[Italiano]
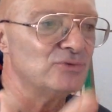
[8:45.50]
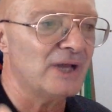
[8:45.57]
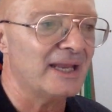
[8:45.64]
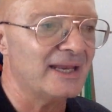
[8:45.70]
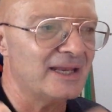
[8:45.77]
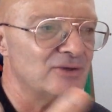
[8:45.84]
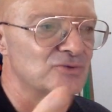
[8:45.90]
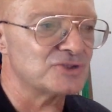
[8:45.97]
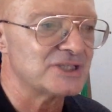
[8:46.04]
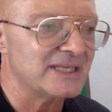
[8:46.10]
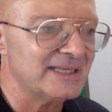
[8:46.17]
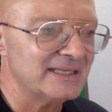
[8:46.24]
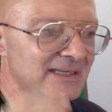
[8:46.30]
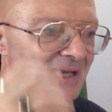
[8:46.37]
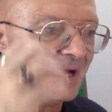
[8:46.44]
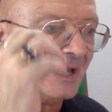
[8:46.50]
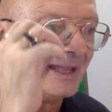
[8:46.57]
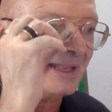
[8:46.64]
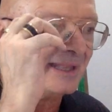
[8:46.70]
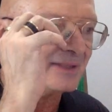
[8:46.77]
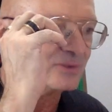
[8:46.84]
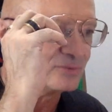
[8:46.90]
alla lusinga,
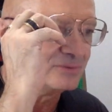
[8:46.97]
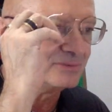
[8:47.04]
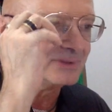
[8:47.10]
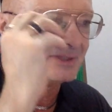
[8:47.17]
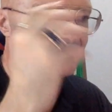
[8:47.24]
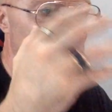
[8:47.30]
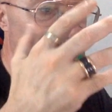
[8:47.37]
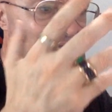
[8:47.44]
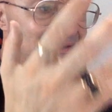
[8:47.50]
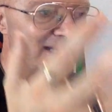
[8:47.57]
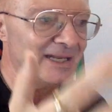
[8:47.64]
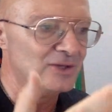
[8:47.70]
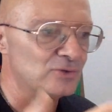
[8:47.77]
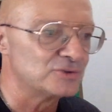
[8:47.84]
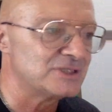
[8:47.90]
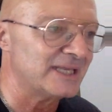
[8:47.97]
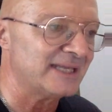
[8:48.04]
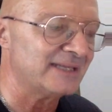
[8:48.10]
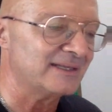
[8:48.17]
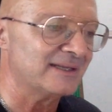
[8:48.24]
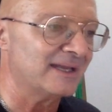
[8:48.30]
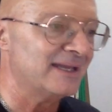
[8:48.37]
eh, ti farà delle
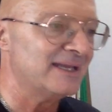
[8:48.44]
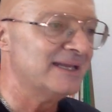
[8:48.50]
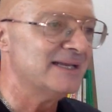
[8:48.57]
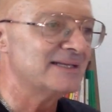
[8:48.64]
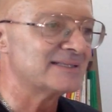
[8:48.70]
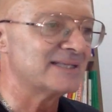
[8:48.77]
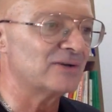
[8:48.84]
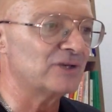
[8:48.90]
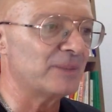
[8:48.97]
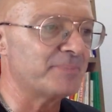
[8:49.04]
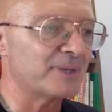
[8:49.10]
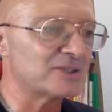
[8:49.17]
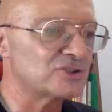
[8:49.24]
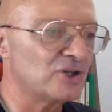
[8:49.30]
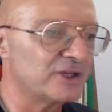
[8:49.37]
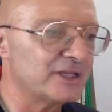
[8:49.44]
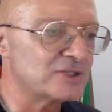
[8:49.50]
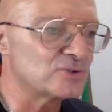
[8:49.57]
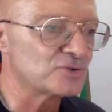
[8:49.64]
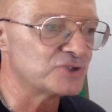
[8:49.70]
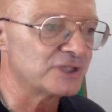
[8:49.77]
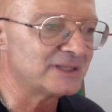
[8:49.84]
lusinghe se una persona è
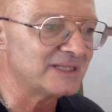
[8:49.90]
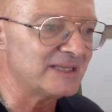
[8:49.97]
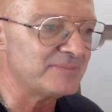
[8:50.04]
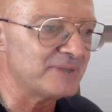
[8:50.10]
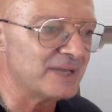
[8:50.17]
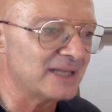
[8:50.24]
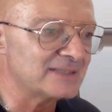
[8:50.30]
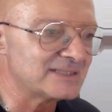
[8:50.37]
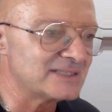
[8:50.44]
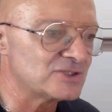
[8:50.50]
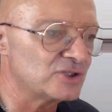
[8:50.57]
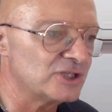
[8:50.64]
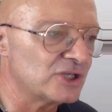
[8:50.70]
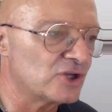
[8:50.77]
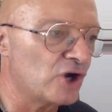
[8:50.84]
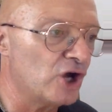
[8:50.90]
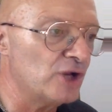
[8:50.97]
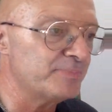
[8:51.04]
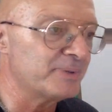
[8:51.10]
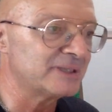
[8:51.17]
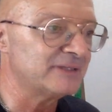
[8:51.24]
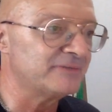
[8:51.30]
suscettibile al senso di
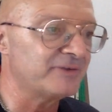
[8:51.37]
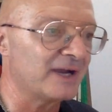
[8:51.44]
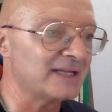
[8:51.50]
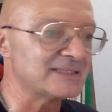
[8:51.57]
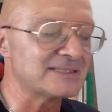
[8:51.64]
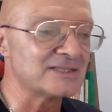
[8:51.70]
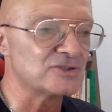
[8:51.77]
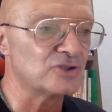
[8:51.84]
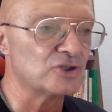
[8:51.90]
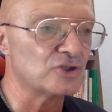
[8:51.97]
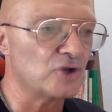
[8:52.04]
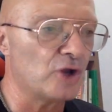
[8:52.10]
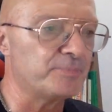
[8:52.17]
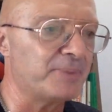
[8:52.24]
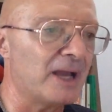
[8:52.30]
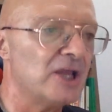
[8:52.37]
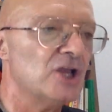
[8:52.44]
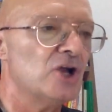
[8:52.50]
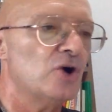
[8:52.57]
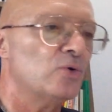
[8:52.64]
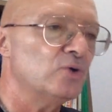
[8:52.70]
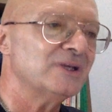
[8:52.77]
colpa, ti farà il senso di colpa.
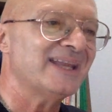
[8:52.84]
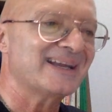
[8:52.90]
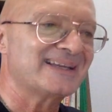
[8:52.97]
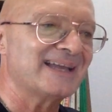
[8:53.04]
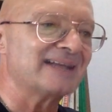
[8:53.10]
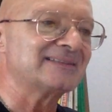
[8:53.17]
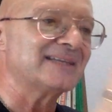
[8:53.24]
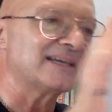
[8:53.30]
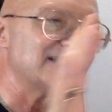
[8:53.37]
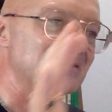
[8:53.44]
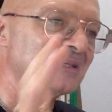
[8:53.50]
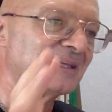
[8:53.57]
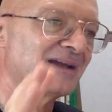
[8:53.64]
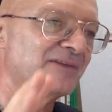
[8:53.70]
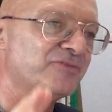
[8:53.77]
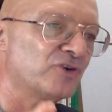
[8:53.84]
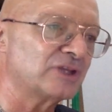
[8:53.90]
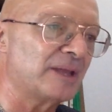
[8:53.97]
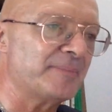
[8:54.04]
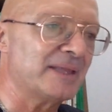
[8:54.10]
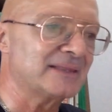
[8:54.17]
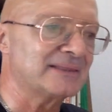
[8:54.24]
Una caratteristica
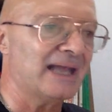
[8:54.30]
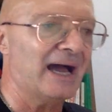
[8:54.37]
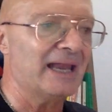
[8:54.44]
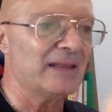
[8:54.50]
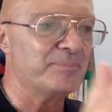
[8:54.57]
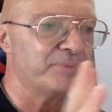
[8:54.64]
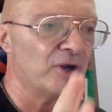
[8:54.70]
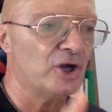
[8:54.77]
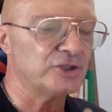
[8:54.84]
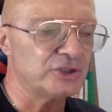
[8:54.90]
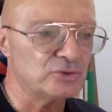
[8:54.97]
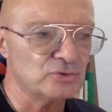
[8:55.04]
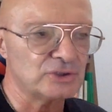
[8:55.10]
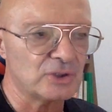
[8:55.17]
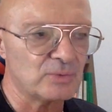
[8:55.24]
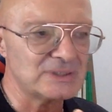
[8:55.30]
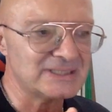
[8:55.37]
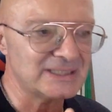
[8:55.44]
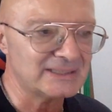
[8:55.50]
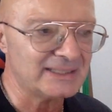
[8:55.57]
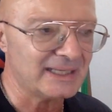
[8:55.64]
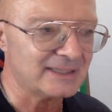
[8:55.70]
fondamentale però di tutte
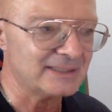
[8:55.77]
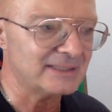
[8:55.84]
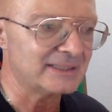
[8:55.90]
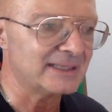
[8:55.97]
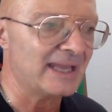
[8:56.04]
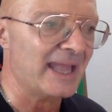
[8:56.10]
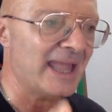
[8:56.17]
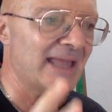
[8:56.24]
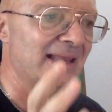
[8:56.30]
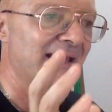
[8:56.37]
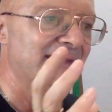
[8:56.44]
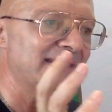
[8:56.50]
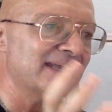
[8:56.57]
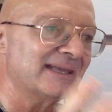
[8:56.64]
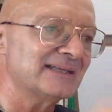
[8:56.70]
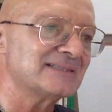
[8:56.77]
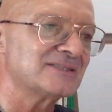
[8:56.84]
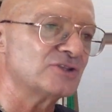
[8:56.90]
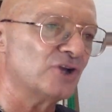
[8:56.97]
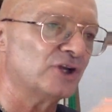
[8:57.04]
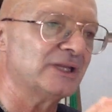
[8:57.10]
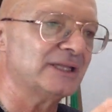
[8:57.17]
queste tecniche è la
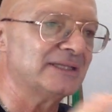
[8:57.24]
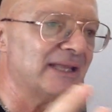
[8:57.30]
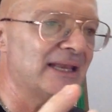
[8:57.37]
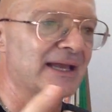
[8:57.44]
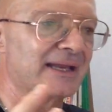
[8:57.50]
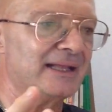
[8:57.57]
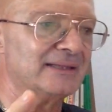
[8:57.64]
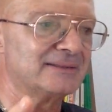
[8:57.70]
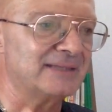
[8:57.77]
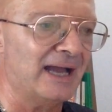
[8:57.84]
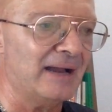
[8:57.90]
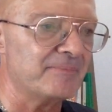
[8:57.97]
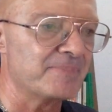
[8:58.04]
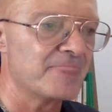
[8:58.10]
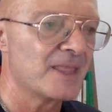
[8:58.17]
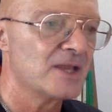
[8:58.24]
negazione della realtà.